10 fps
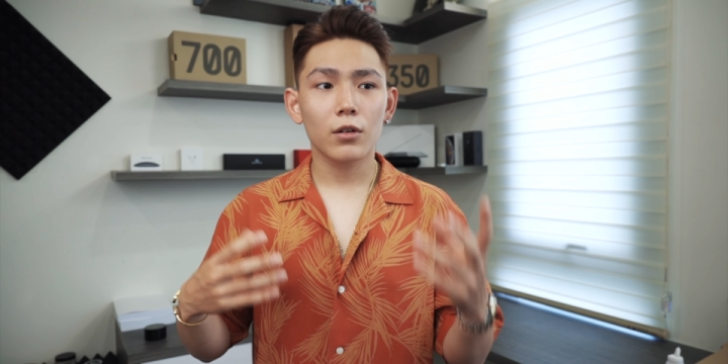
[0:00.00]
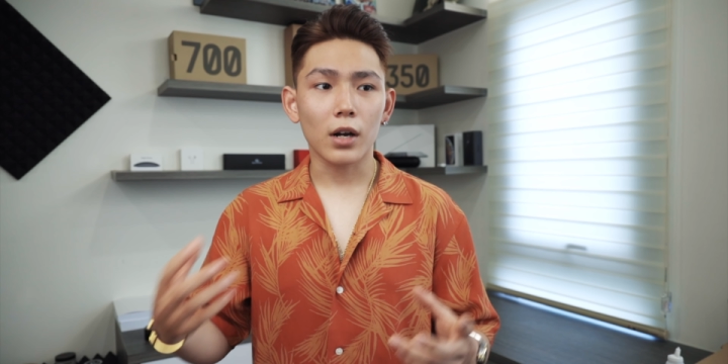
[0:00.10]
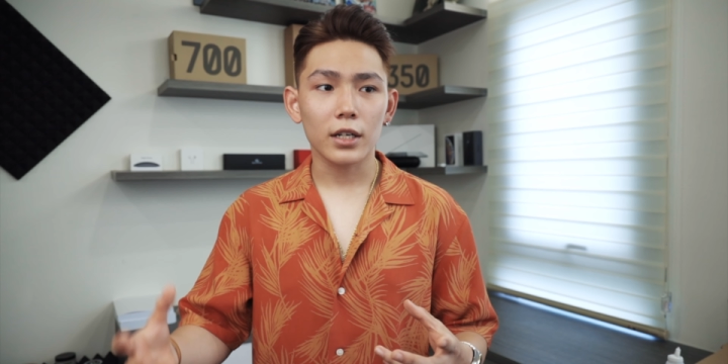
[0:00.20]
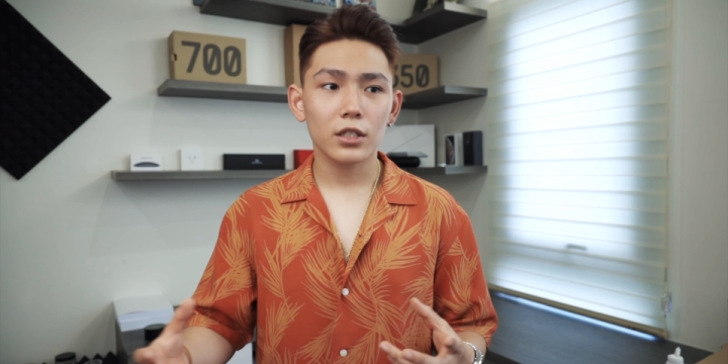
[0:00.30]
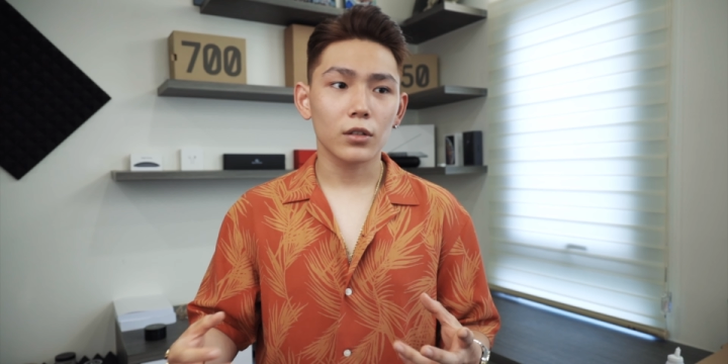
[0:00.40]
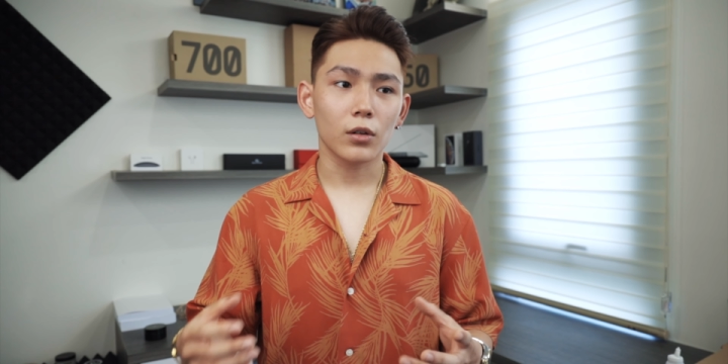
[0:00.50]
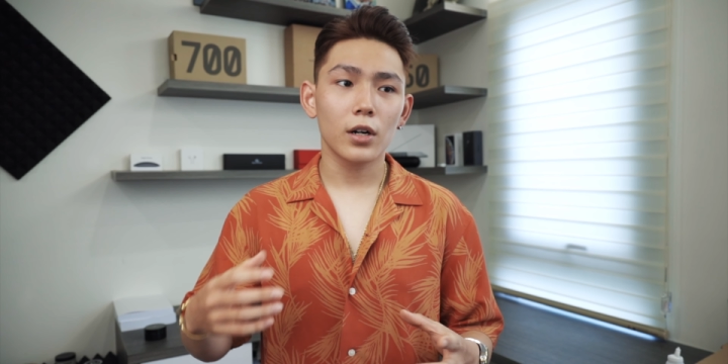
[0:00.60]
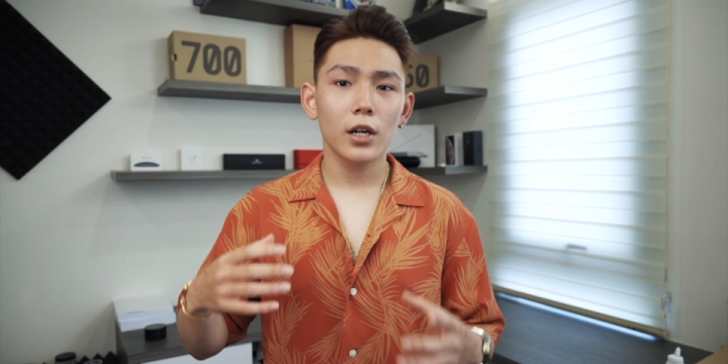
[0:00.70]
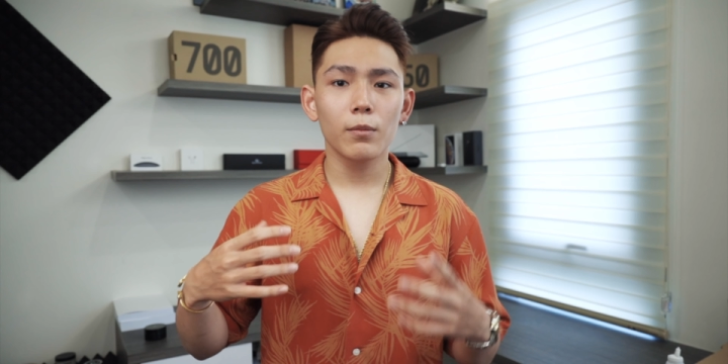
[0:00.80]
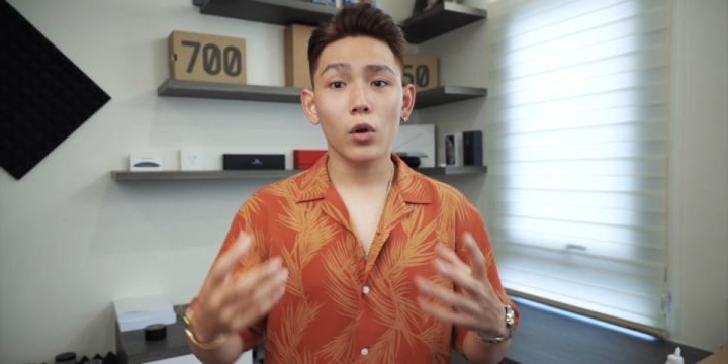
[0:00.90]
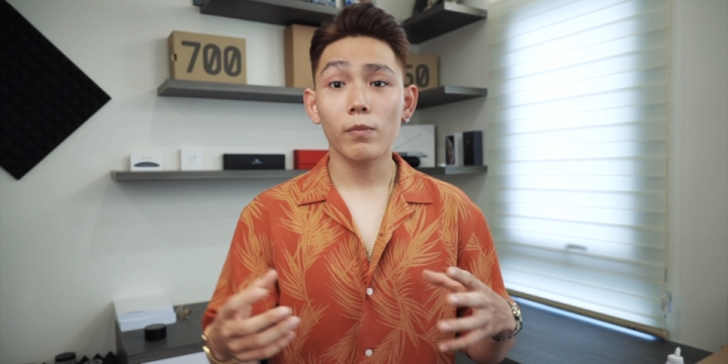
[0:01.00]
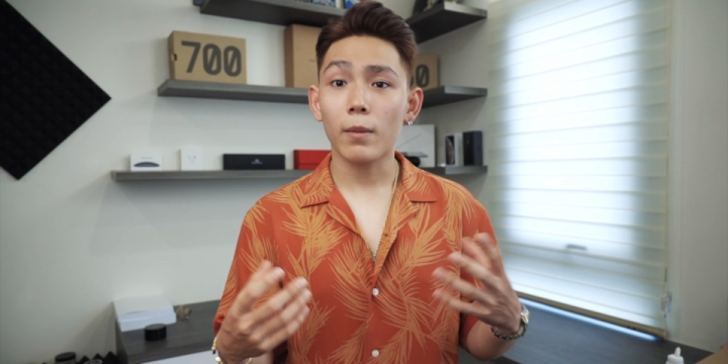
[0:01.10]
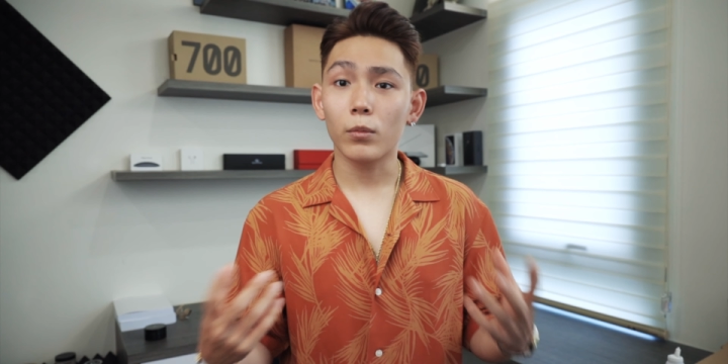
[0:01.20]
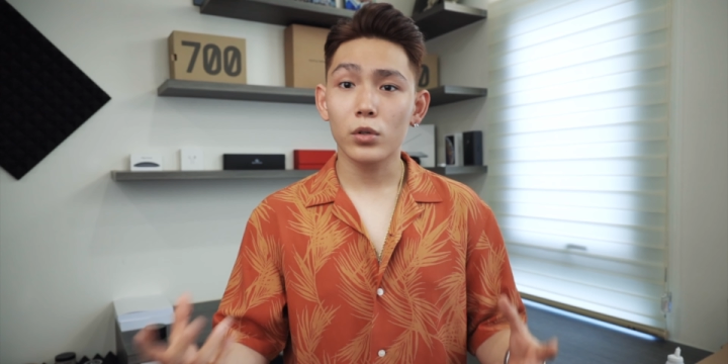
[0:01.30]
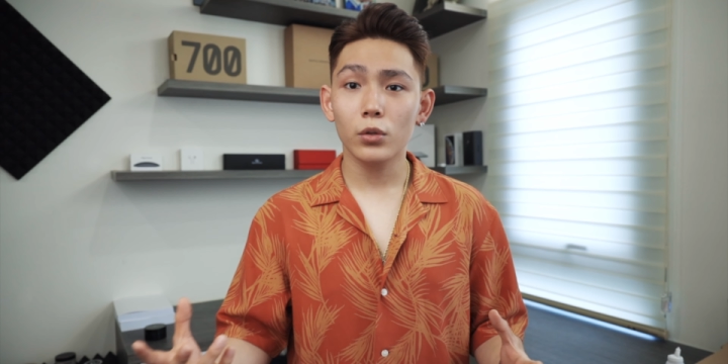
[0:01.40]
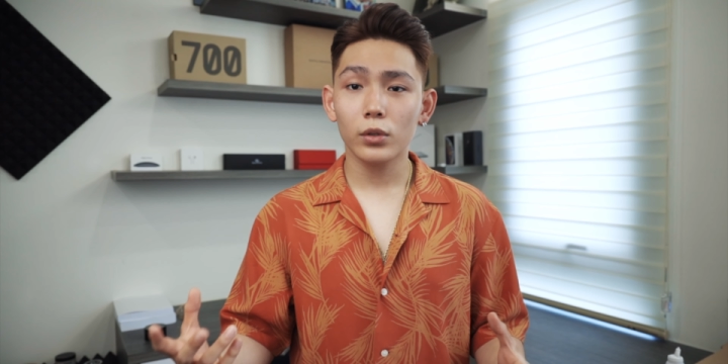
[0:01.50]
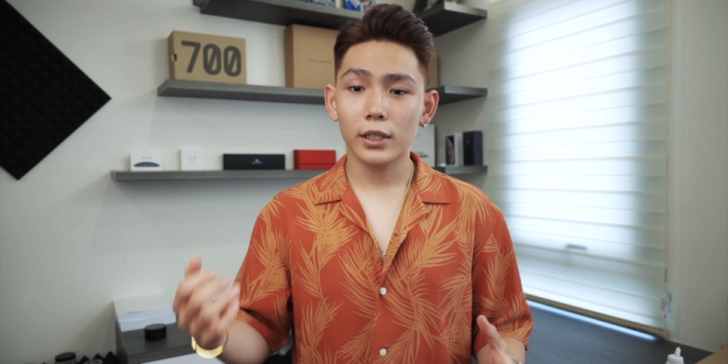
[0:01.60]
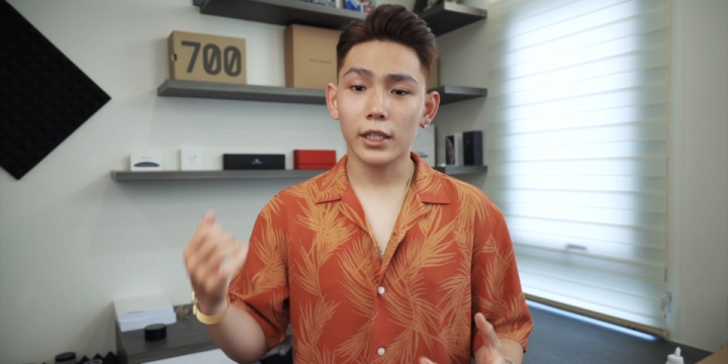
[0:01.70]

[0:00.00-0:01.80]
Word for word: grunge nó hơi bụi bặm một chút